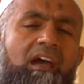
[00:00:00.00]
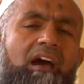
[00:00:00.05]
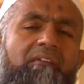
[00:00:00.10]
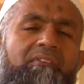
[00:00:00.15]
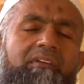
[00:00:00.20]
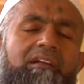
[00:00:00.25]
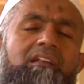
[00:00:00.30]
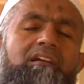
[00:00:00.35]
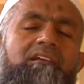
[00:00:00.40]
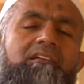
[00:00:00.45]

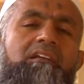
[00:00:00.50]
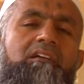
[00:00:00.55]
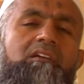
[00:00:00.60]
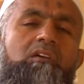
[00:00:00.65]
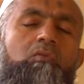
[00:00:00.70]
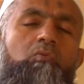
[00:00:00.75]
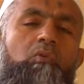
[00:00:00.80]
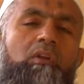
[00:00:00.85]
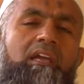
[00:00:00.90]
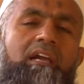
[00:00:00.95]
அவர்களுக்கு
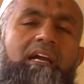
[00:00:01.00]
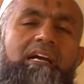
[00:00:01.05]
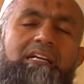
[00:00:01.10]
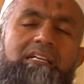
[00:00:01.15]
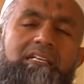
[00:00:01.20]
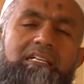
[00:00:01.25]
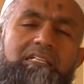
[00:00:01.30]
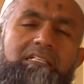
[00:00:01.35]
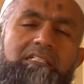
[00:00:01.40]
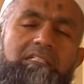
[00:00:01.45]
இருக்கக்கூடிய
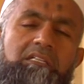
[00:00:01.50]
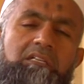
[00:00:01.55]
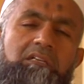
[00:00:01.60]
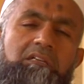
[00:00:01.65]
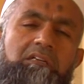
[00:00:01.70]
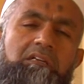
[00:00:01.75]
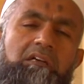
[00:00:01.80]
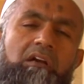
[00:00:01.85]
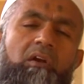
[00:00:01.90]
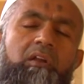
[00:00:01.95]

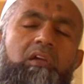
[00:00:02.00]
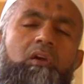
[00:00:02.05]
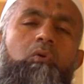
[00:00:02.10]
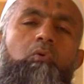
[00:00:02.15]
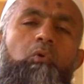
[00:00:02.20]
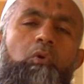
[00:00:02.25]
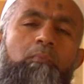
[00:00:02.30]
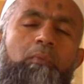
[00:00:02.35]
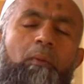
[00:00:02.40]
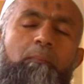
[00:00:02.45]
அவருடைய
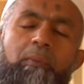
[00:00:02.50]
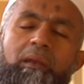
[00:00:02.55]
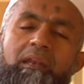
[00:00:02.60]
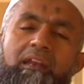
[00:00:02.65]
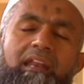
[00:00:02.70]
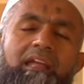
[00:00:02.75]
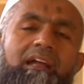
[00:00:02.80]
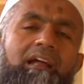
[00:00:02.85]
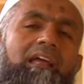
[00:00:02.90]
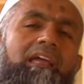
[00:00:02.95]
குடும்ப
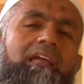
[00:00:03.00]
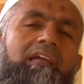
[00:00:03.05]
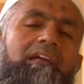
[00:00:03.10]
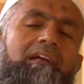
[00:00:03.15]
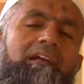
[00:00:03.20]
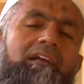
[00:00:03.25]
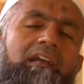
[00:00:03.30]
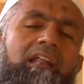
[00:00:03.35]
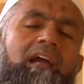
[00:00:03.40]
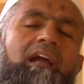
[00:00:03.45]
பின்னணிகளை
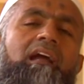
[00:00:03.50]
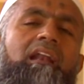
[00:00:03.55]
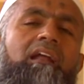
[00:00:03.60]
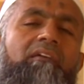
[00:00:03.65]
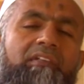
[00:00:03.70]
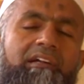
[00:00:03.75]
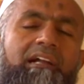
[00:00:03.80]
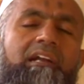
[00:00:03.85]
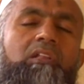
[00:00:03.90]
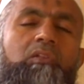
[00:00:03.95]
நாங்கள்
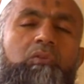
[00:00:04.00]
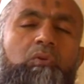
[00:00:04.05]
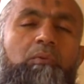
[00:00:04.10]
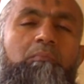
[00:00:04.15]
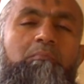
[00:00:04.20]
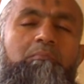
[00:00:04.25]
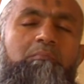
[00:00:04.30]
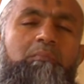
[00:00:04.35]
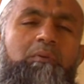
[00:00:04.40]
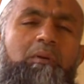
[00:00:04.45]

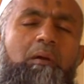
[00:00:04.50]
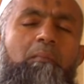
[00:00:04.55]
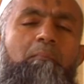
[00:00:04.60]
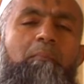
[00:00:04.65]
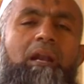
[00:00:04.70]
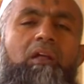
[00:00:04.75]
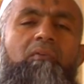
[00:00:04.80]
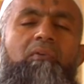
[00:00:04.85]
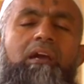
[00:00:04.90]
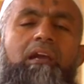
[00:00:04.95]
அவதானித்தோம்
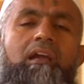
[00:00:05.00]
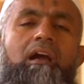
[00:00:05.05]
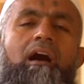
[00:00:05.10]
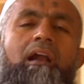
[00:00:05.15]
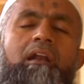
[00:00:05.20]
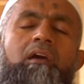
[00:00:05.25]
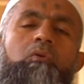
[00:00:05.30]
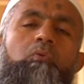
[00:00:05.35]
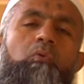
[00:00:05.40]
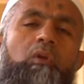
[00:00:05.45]
பல
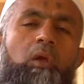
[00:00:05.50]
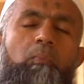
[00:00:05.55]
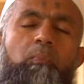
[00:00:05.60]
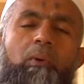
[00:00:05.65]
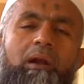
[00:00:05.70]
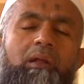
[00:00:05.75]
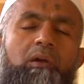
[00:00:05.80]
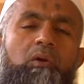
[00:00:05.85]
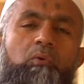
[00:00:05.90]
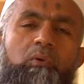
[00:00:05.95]
வகையான
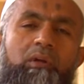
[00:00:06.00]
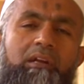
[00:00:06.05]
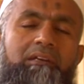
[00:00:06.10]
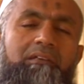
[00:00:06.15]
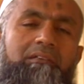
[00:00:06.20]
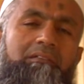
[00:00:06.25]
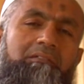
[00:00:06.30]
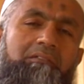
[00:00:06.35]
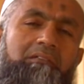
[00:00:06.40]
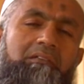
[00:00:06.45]
குறைபாடுகளுடன்
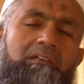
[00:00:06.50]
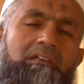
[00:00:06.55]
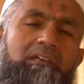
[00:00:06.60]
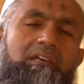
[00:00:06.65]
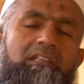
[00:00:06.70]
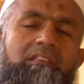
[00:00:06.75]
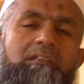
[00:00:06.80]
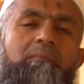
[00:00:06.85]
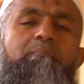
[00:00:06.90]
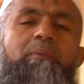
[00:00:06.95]

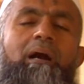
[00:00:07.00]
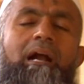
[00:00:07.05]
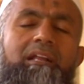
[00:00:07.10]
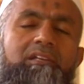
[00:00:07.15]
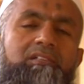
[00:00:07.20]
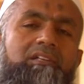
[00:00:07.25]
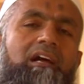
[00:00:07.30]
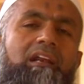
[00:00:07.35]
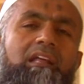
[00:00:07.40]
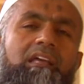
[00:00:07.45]
இந்த
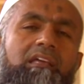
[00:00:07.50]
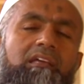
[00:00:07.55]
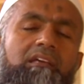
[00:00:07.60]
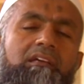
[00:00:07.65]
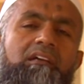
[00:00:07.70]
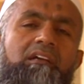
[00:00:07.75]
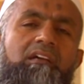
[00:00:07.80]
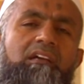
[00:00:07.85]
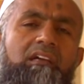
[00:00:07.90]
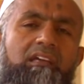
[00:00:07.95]
பாடசாலை
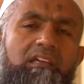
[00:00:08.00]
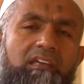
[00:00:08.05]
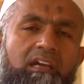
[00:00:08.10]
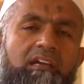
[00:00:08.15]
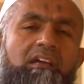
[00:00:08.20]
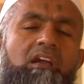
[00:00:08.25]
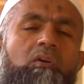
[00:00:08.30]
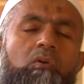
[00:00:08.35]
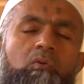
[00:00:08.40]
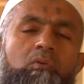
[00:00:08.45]

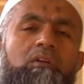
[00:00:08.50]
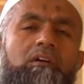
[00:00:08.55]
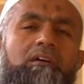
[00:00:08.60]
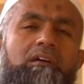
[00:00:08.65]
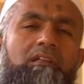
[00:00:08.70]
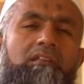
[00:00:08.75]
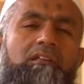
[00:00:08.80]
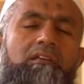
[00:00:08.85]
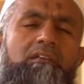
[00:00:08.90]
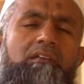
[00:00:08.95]
இயங்கிக்
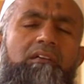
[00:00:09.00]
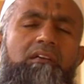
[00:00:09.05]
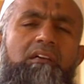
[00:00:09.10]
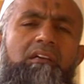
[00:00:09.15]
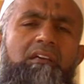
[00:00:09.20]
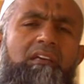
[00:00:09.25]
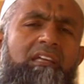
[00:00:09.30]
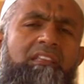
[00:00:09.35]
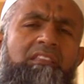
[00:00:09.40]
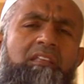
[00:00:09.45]
கொண்டிருக்கிறது
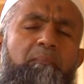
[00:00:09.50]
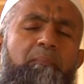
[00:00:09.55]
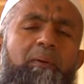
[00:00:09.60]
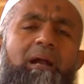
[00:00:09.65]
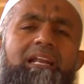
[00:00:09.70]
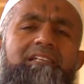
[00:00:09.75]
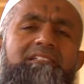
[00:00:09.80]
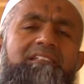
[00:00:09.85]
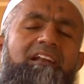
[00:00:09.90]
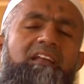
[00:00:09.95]
இந்த
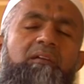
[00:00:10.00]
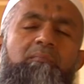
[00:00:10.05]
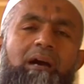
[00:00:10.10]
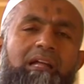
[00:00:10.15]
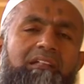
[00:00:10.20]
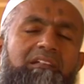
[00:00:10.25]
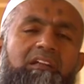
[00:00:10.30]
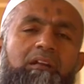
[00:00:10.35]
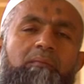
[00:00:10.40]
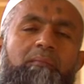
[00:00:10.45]
பாடசாலை
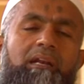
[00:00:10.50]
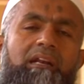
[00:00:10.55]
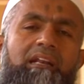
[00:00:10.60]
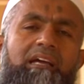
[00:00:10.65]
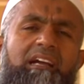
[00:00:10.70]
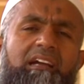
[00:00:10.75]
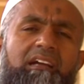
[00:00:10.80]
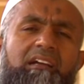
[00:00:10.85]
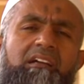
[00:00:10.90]
மாத்திரமல்ல